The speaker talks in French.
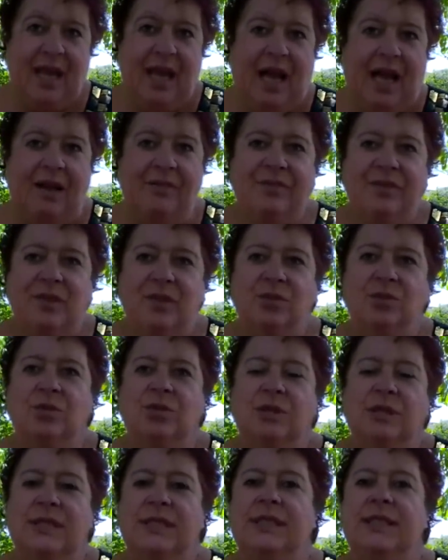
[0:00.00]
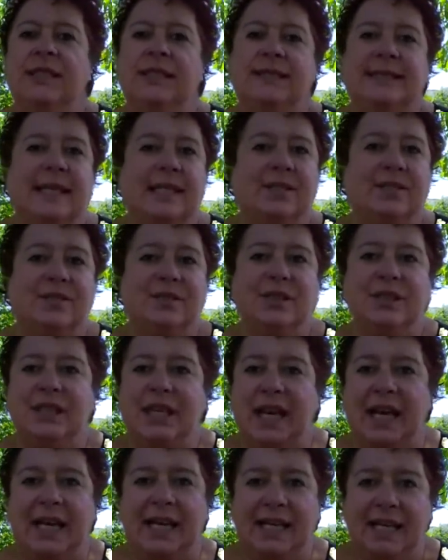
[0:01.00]
avant de dire cette vie,
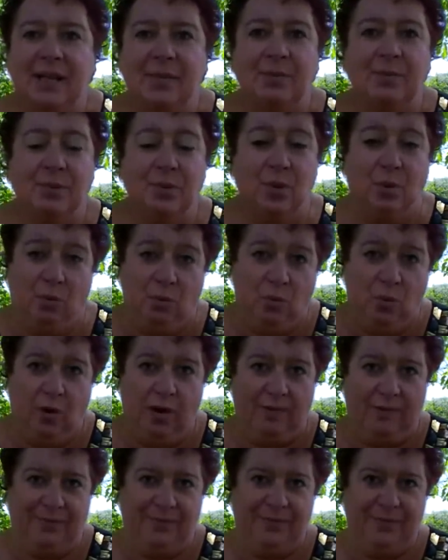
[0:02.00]
elle est pour moi.